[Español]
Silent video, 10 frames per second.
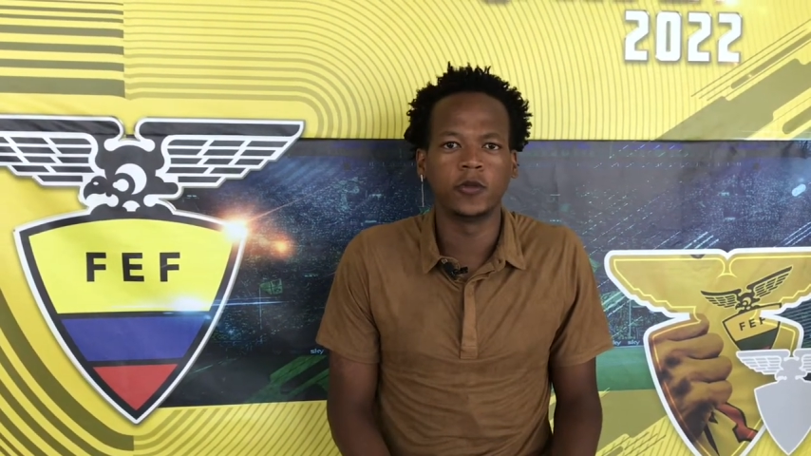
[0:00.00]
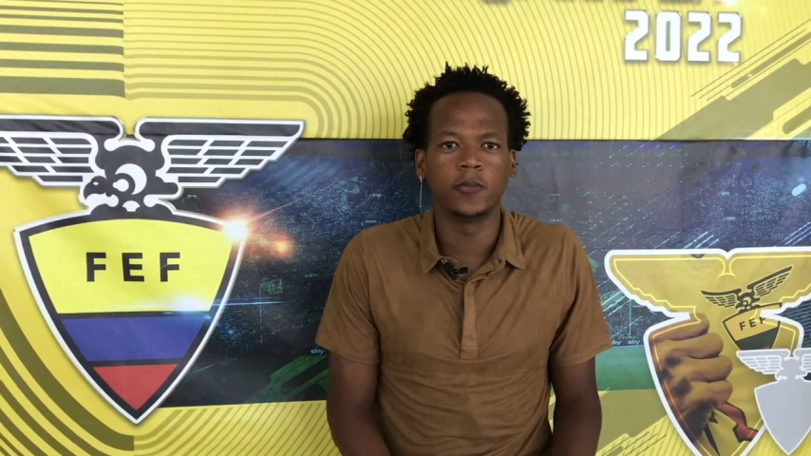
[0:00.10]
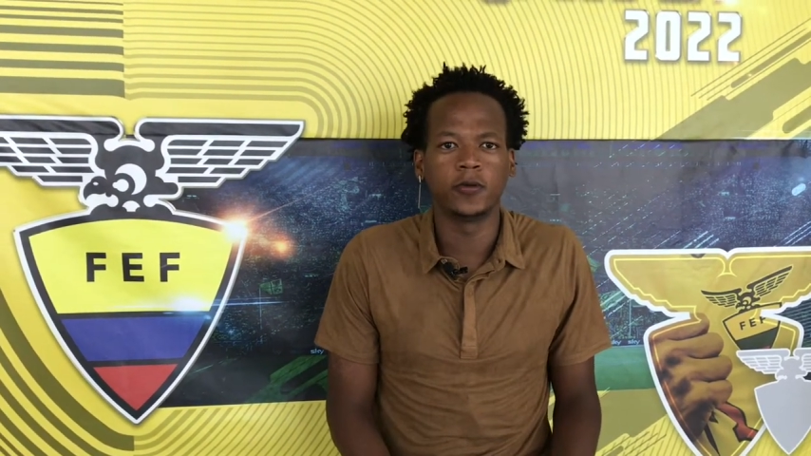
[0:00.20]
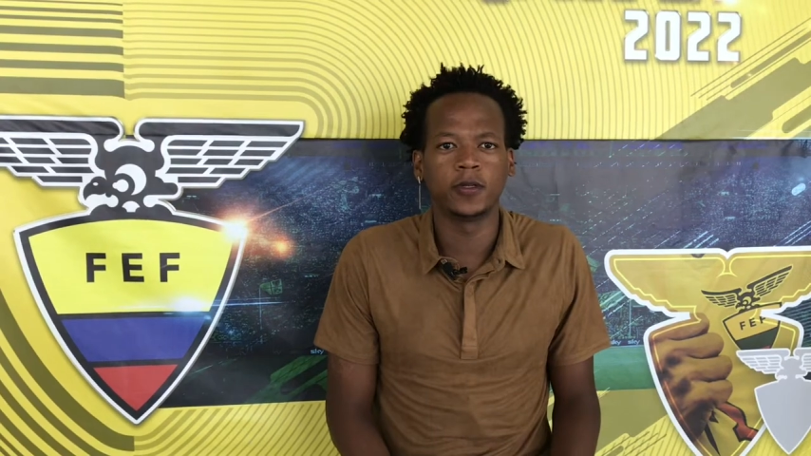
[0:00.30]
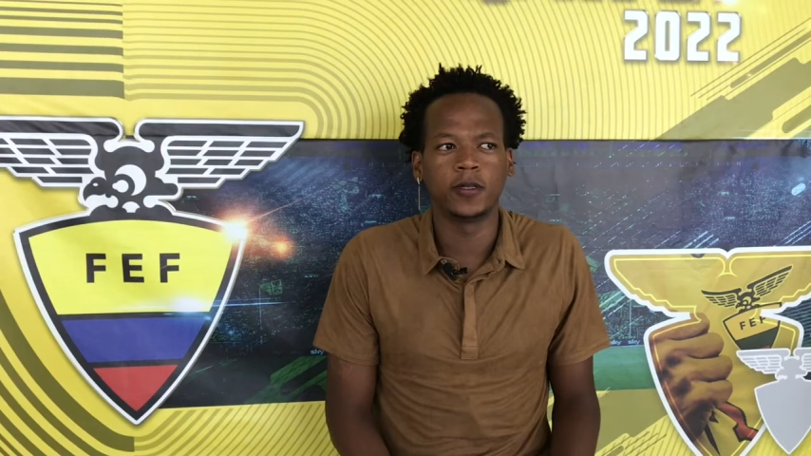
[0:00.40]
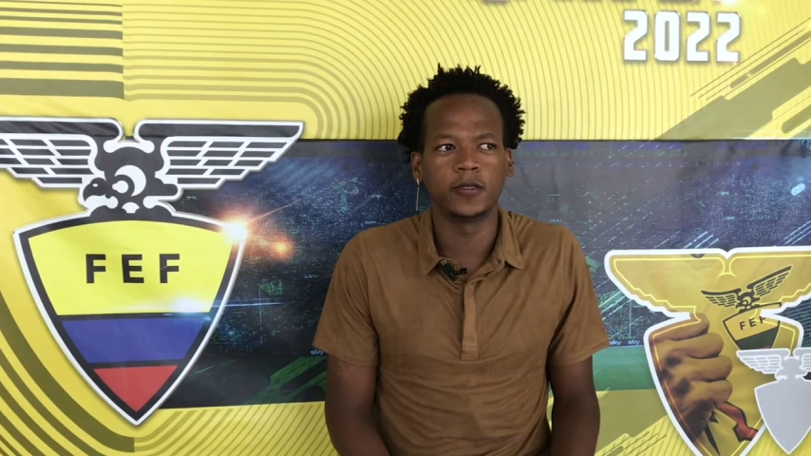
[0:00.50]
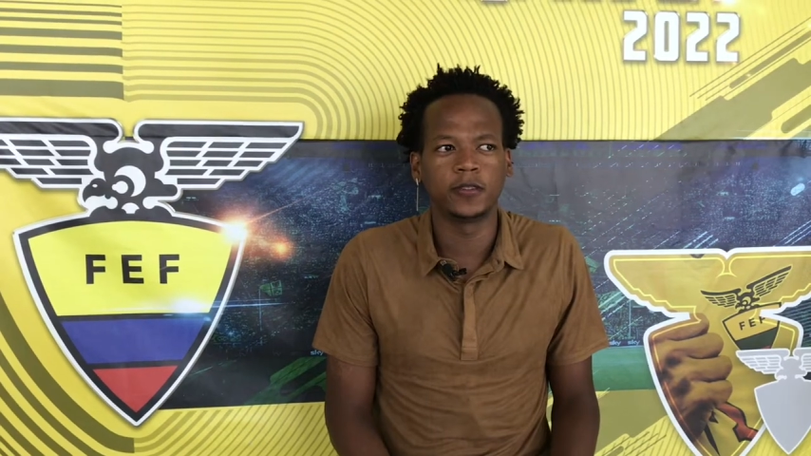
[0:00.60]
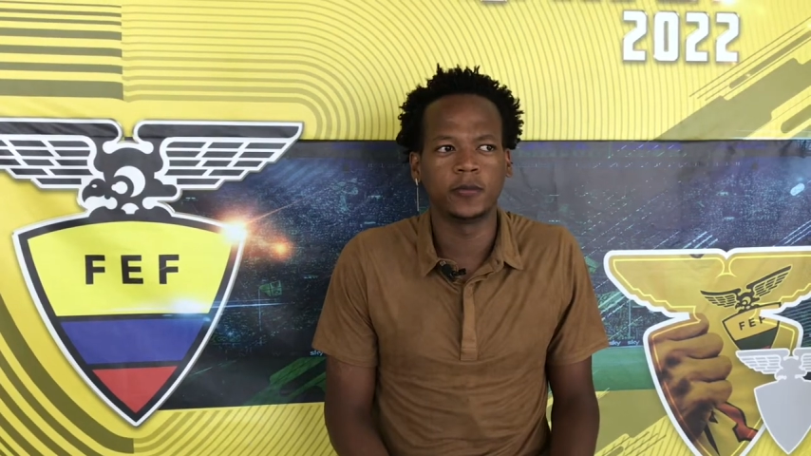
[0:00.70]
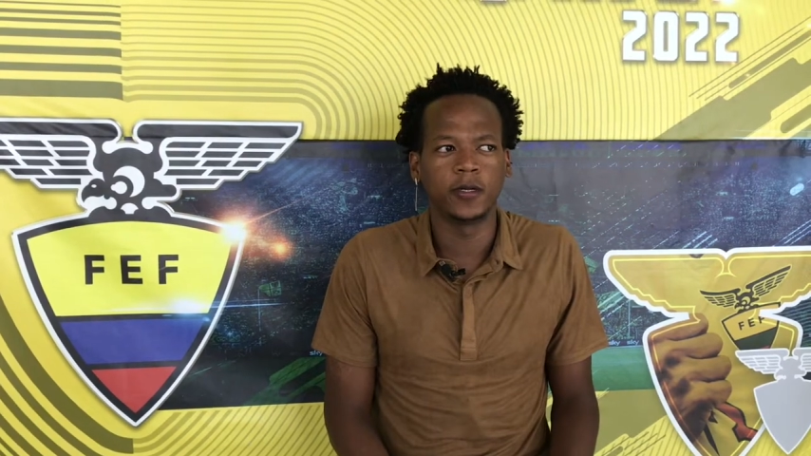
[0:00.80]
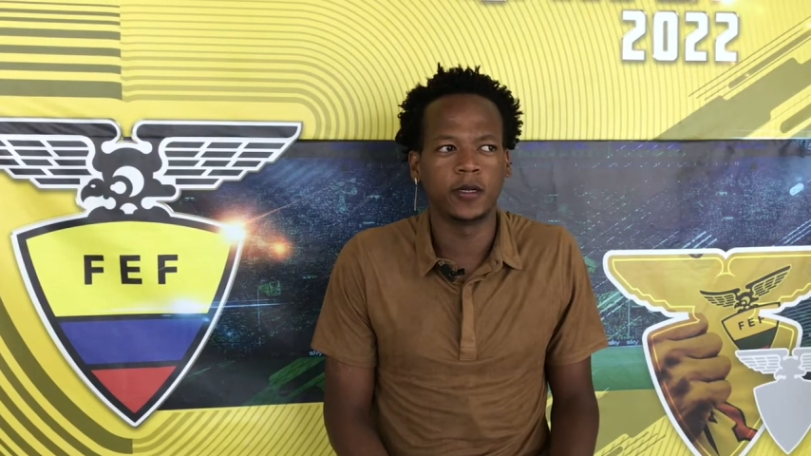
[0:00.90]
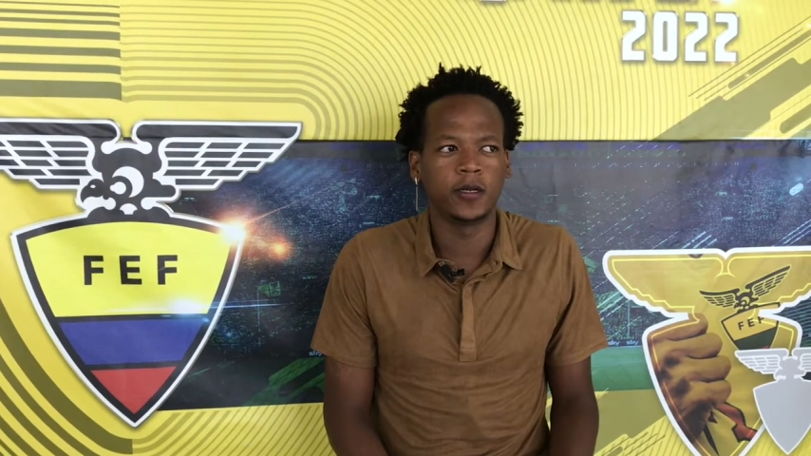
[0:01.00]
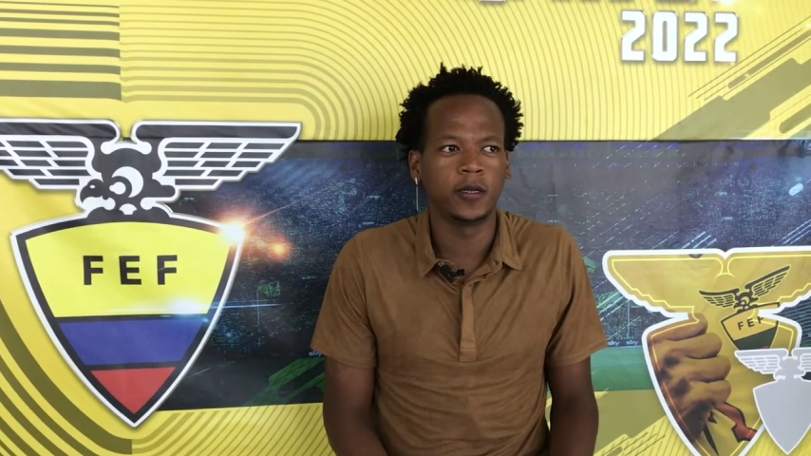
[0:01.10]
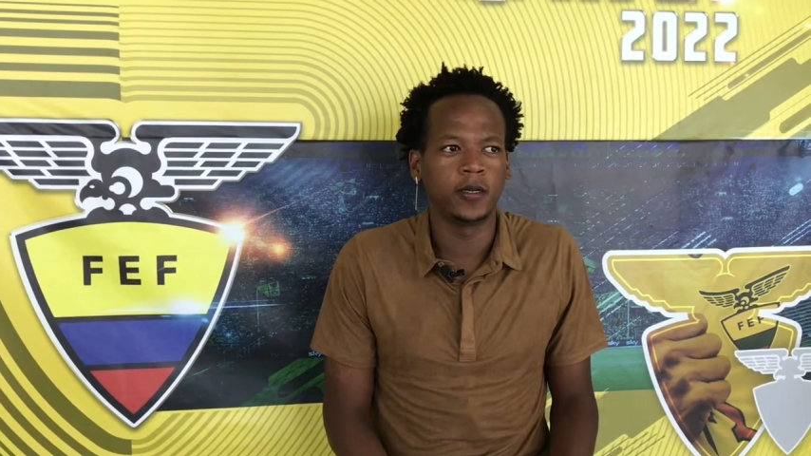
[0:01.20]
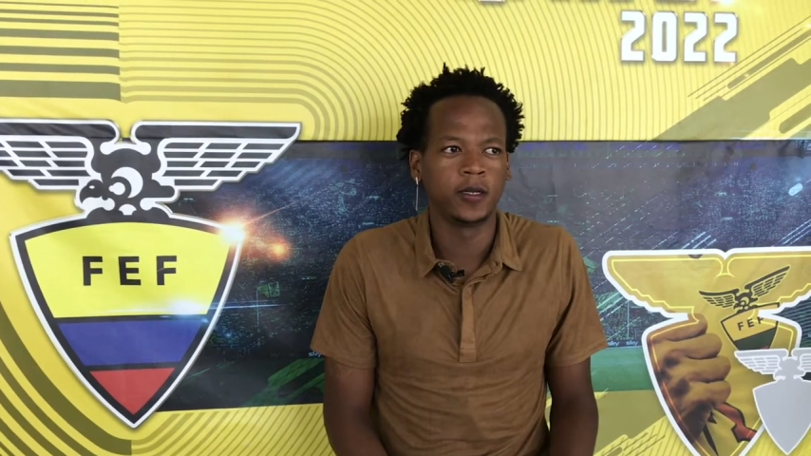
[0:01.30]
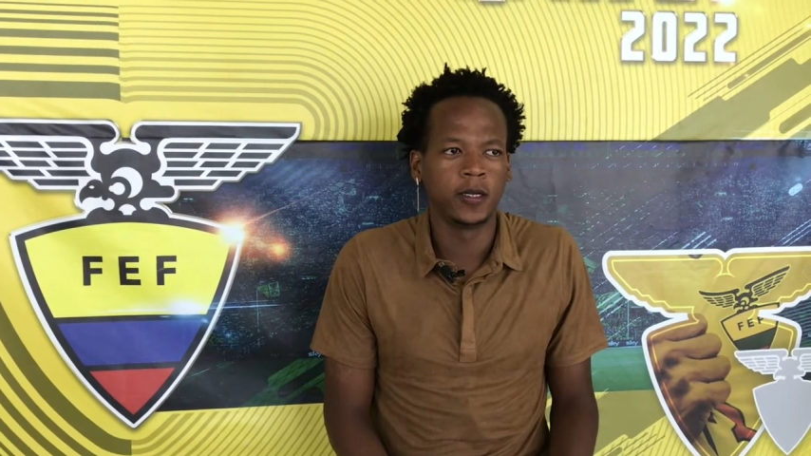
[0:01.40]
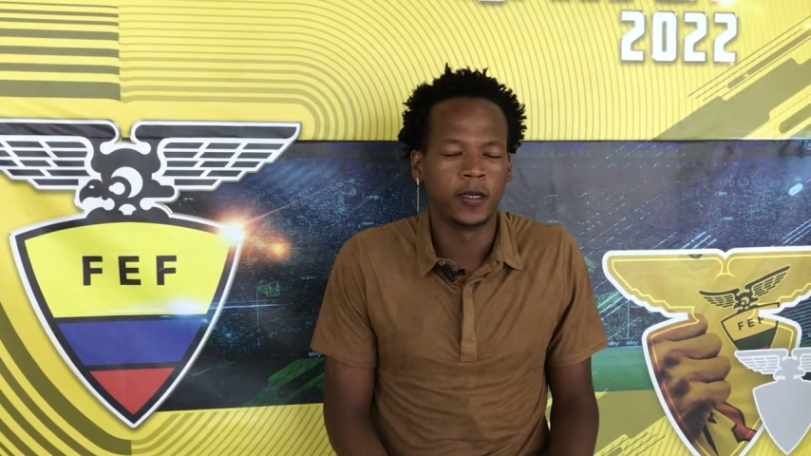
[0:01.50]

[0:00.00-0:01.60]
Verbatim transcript: importantes en mi carrera.